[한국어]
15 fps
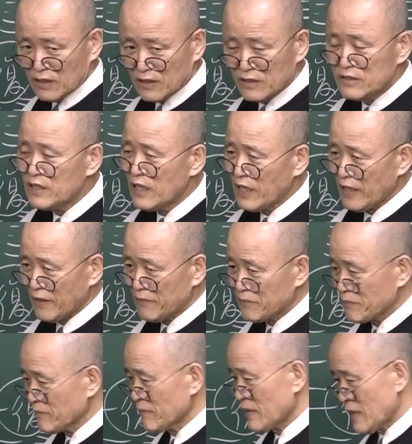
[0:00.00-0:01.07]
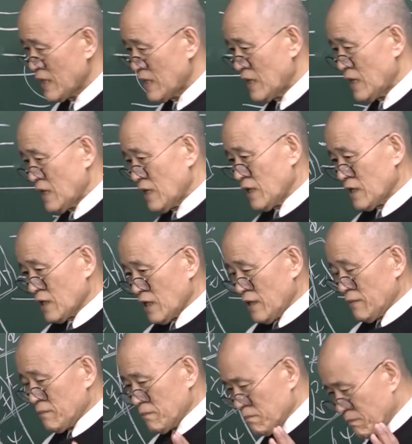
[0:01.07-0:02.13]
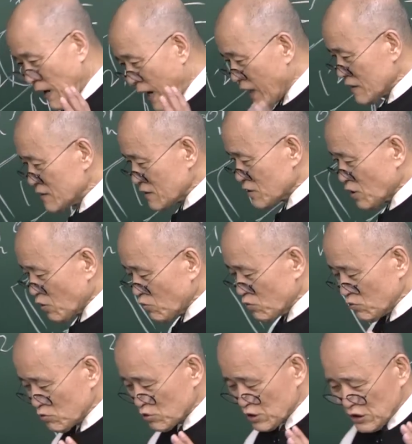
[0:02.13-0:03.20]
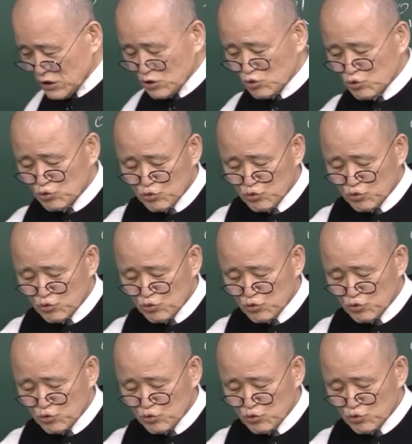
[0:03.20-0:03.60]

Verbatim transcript: 근데 많은 경우 이